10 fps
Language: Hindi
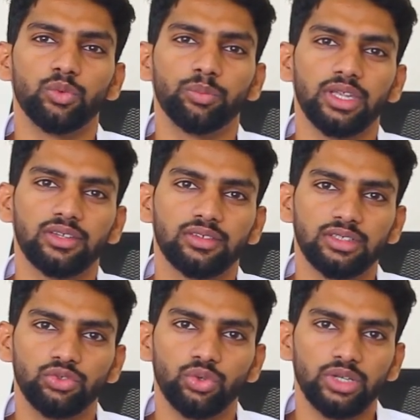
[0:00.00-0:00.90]
उन पे
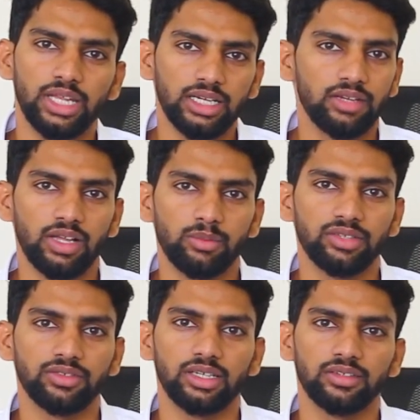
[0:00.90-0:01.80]
जो नए
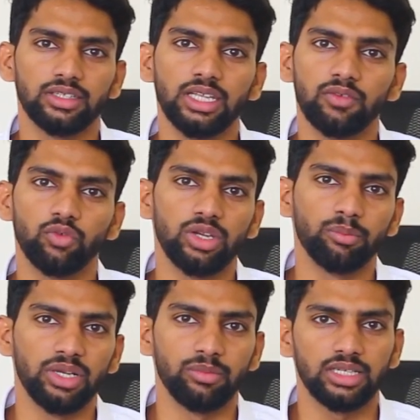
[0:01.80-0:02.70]
डेवलपमेंट चार्जेस हैं वो
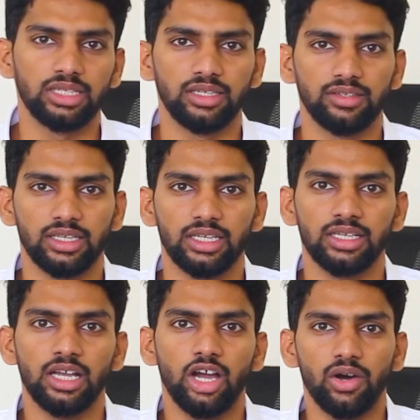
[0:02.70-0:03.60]
इम्प्लीमेंट किए
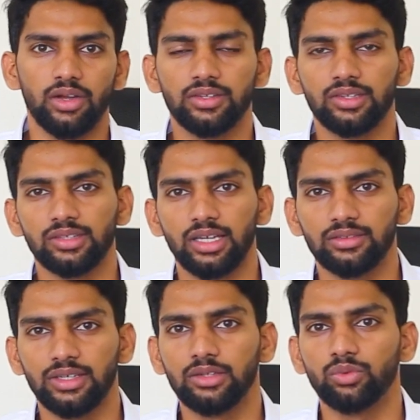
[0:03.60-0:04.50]
जाएंगे और इसके
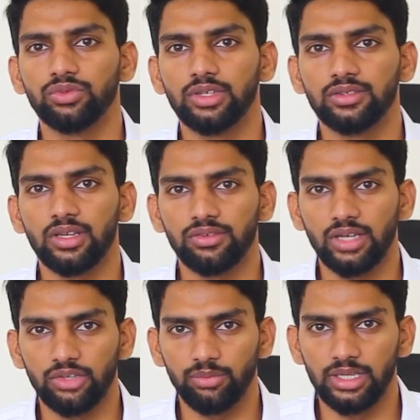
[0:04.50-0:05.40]
साथ साथ उनसे
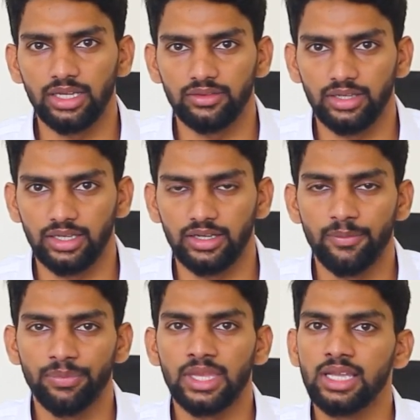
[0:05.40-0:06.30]
सरचार्ज भी लिया जाएगा